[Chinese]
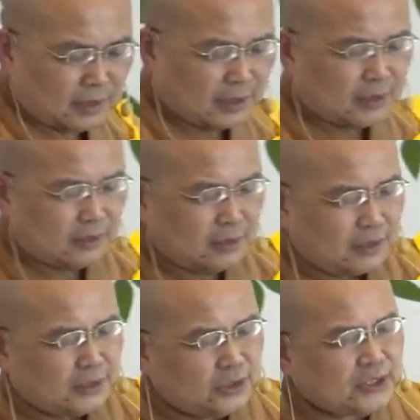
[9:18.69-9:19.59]

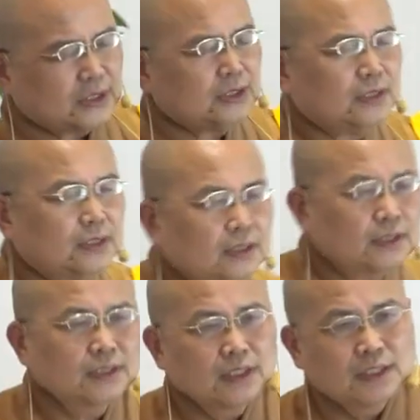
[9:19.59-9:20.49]
啊，就是
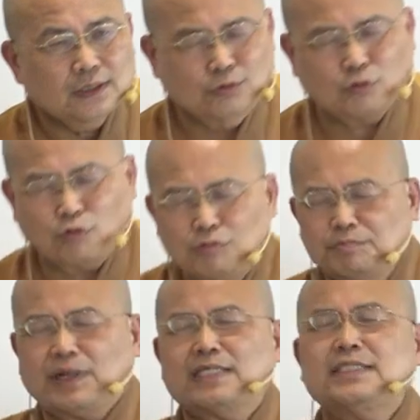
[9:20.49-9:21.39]
如果我
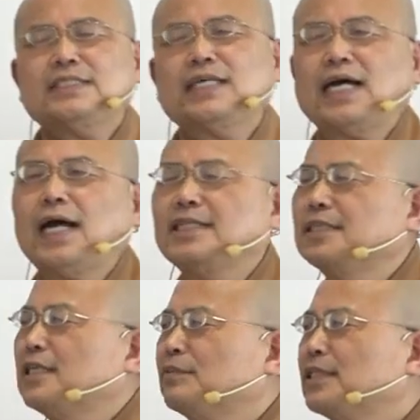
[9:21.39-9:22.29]
们把这些阿含
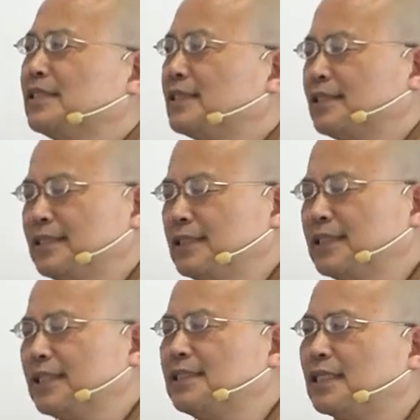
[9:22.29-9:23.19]
经里面。
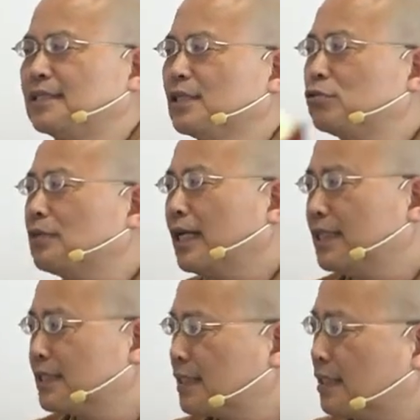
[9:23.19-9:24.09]
这个整合出来
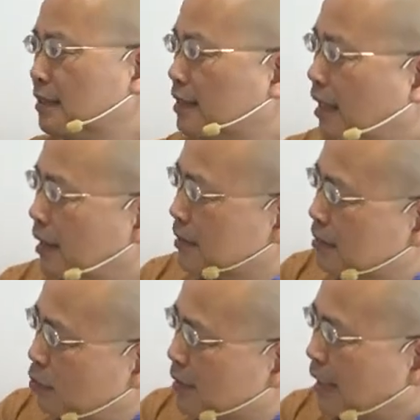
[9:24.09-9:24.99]
也是可以的啊，但
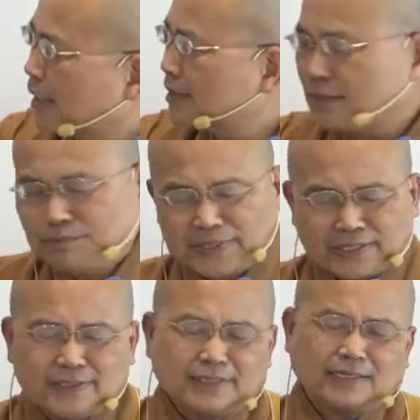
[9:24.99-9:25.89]
是我大概是
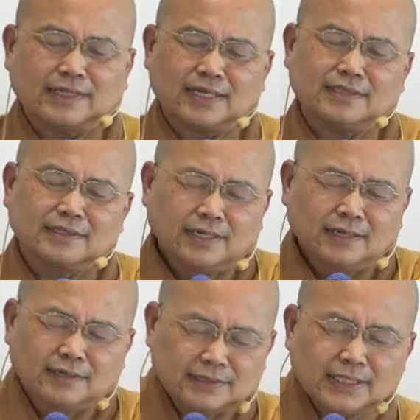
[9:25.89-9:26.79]
凭印象，大概，
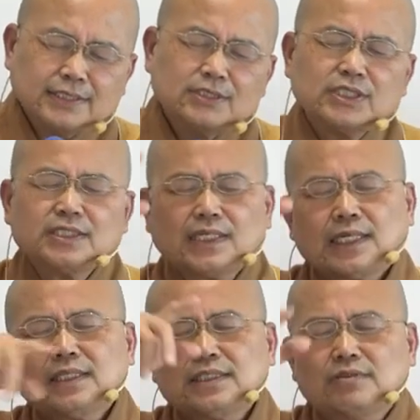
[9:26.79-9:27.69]
但是就是
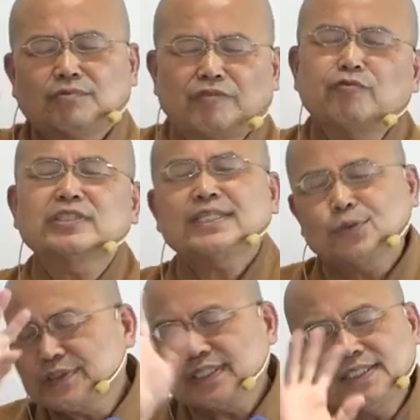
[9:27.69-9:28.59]
他反复在
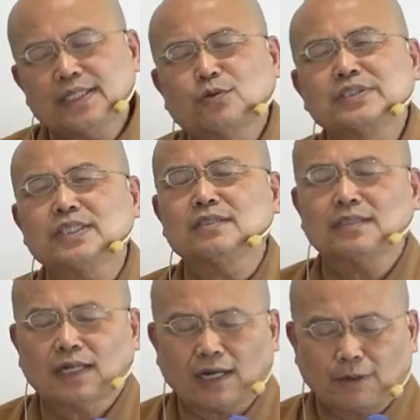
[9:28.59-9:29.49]
说这些东西
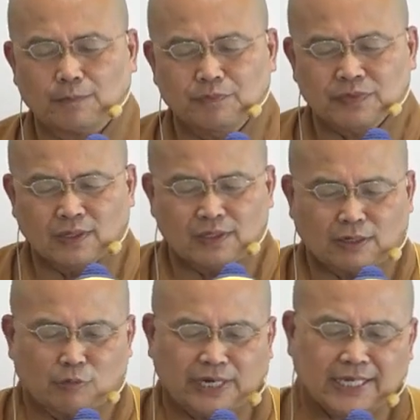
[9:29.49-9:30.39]
啊。
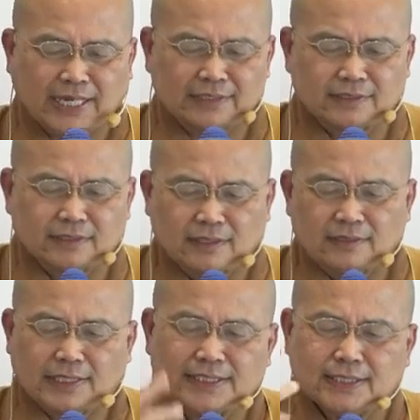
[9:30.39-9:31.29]
那我们来看，
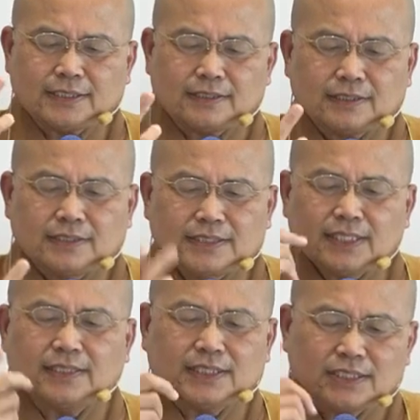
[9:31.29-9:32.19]
那这里
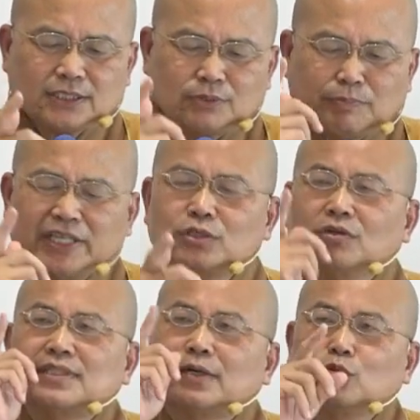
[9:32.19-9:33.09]
这里是偏
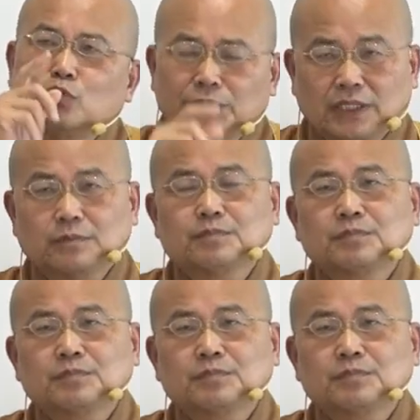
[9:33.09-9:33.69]
重在无名，